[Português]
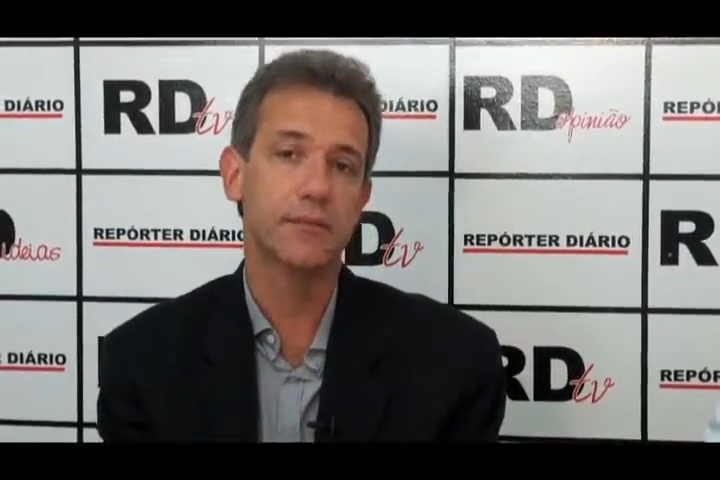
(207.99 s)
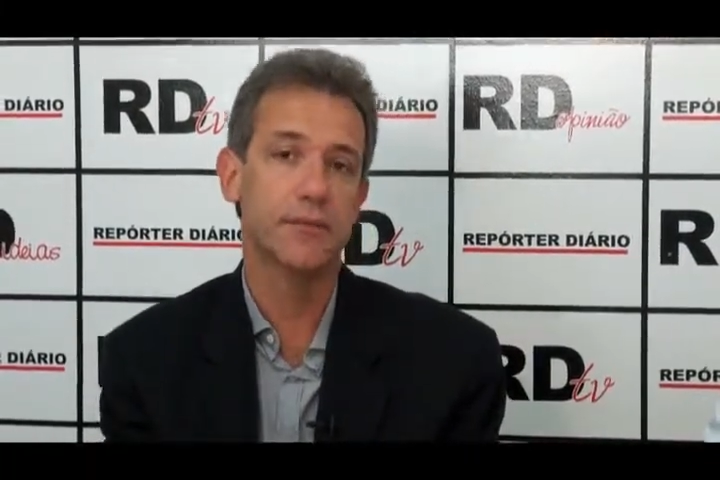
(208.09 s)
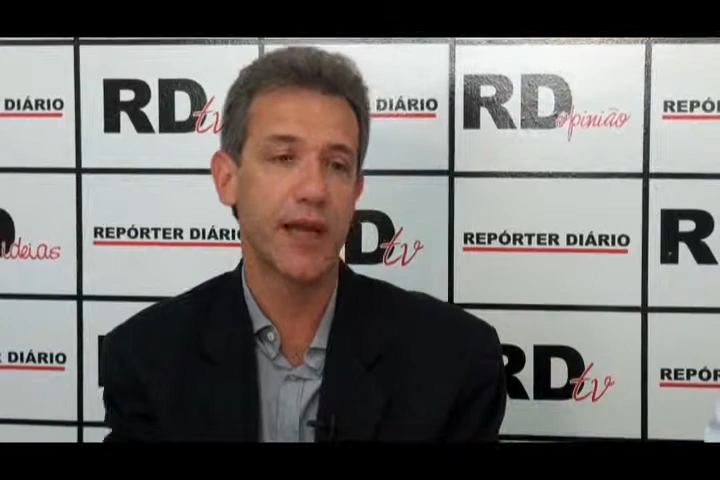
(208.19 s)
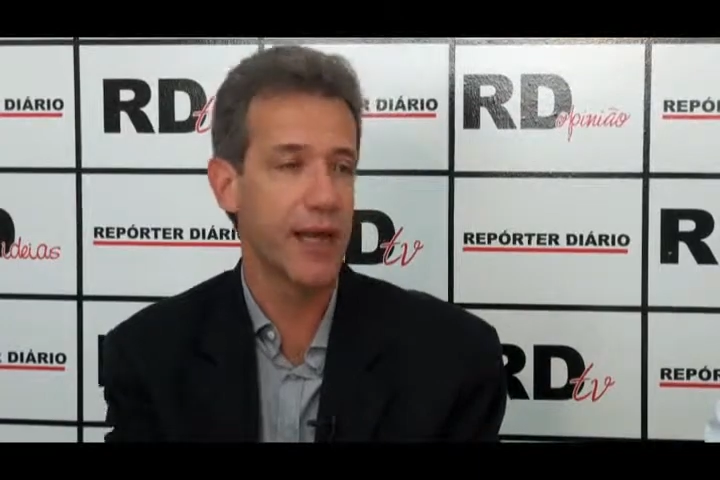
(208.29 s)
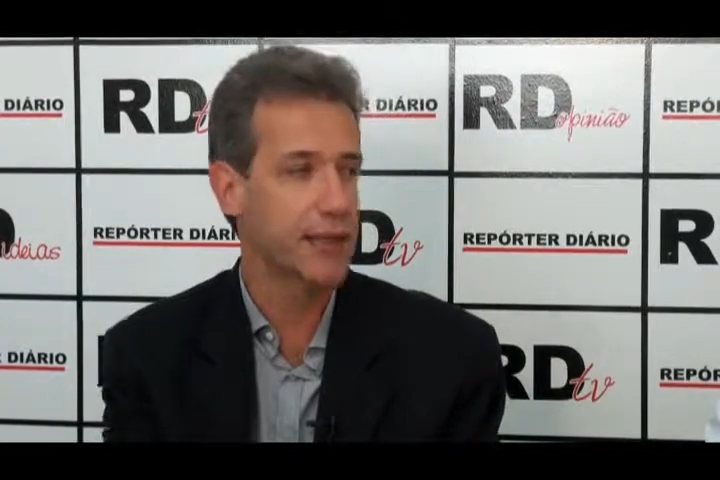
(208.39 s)

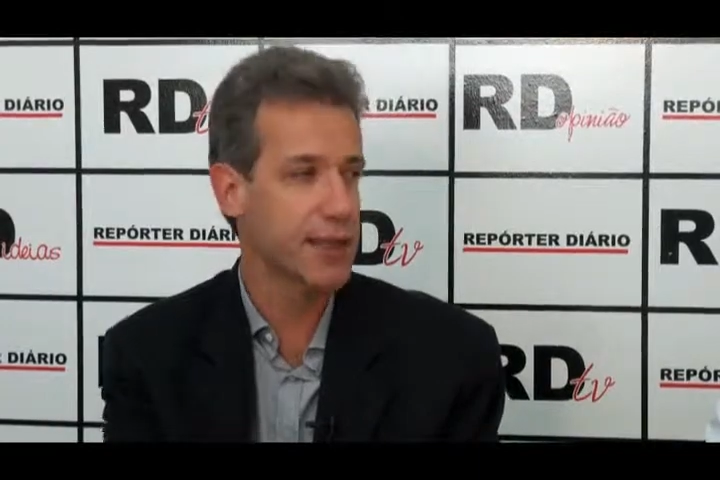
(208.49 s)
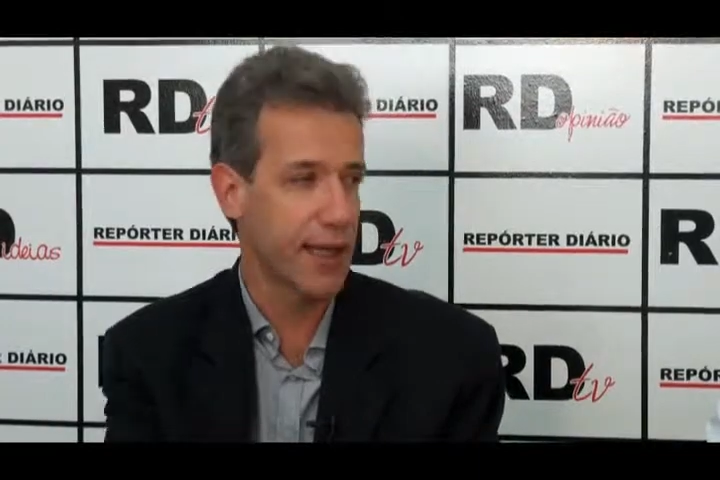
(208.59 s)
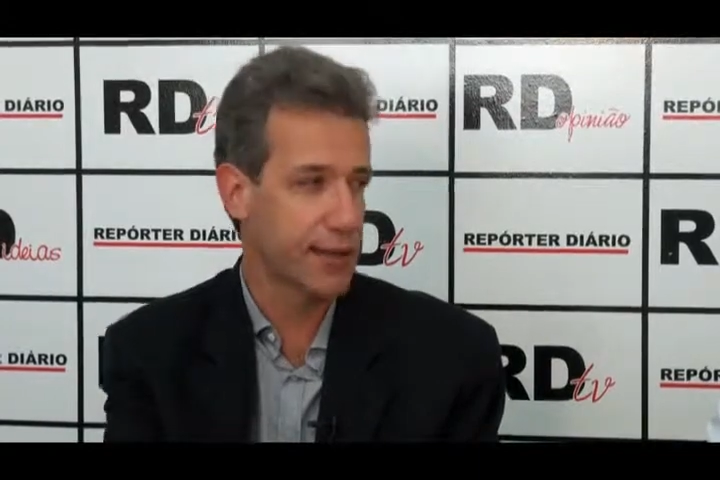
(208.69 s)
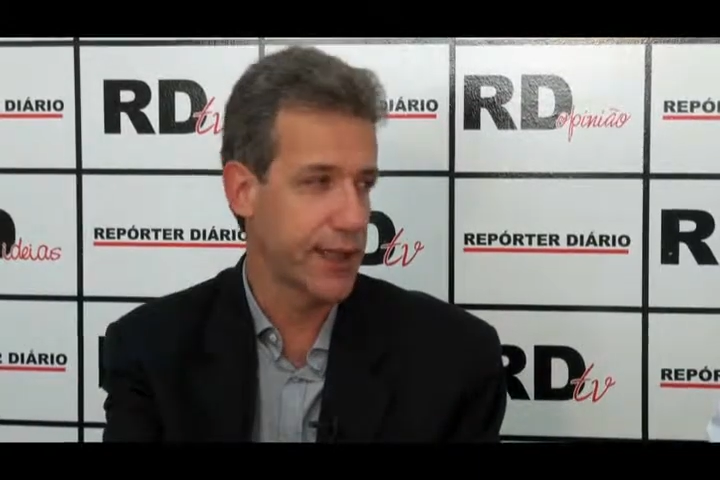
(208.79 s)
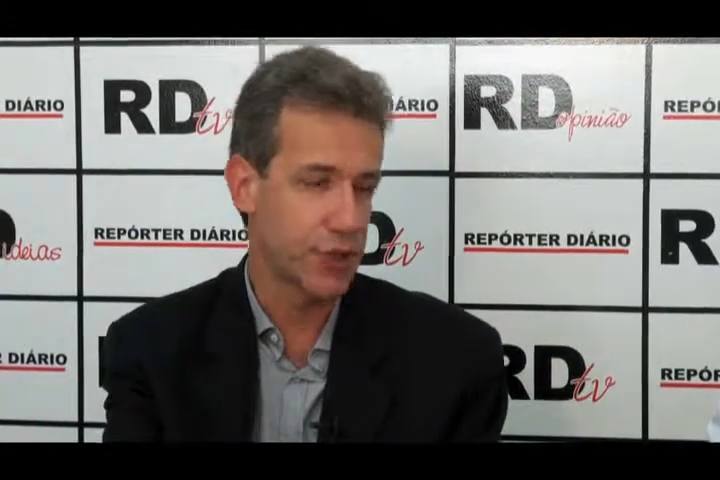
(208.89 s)
Três
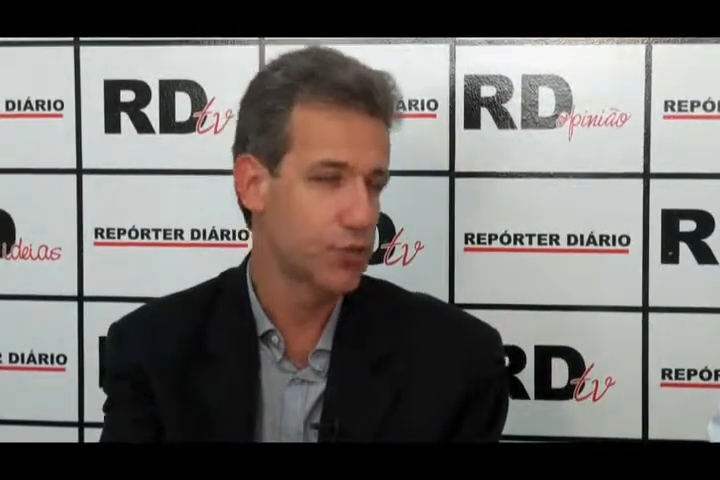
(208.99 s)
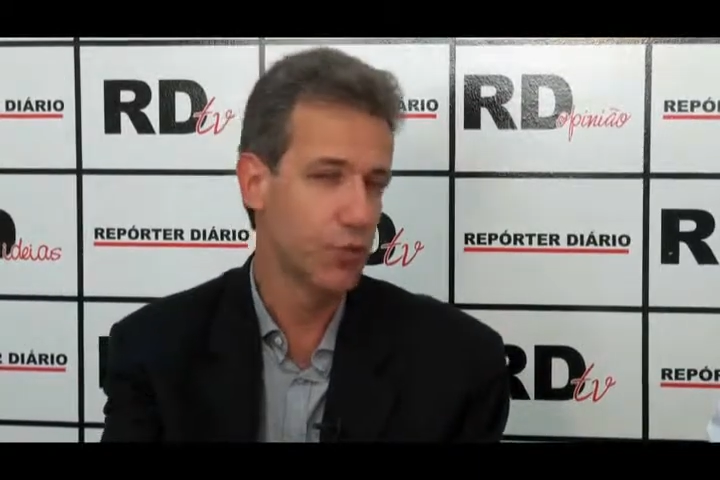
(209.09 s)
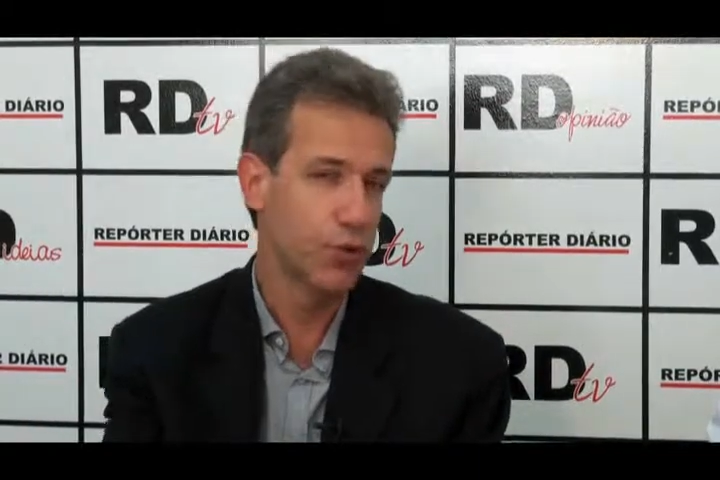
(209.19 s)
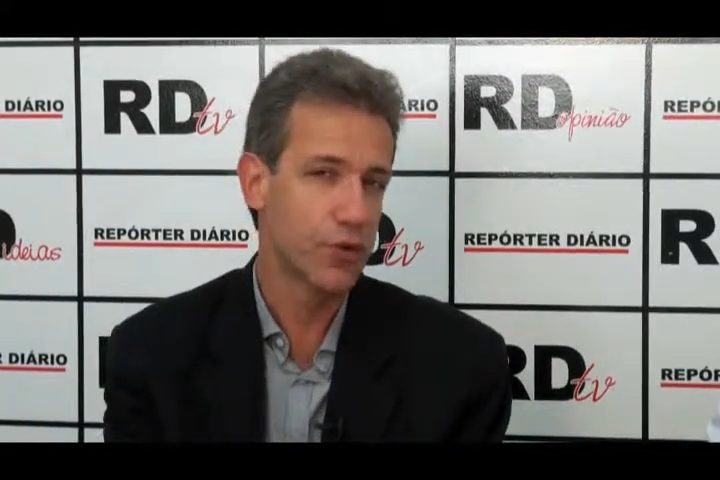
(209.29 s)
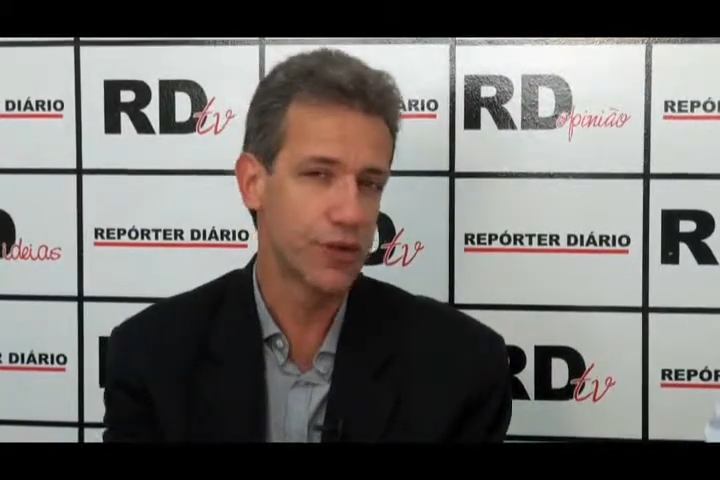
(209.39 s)
até
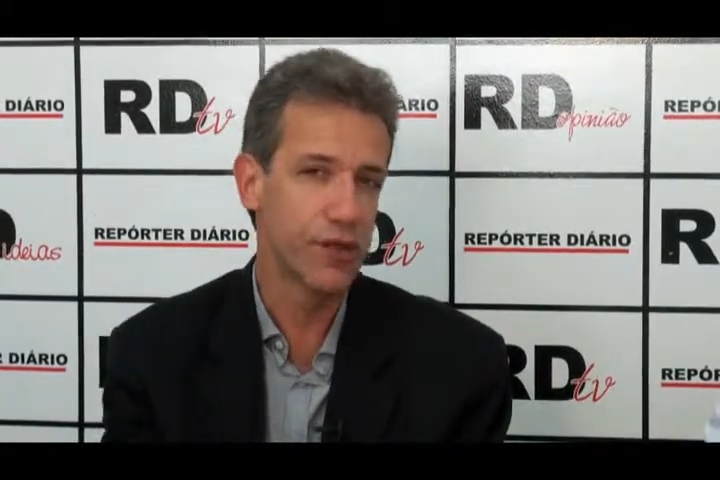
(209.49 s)
julho nós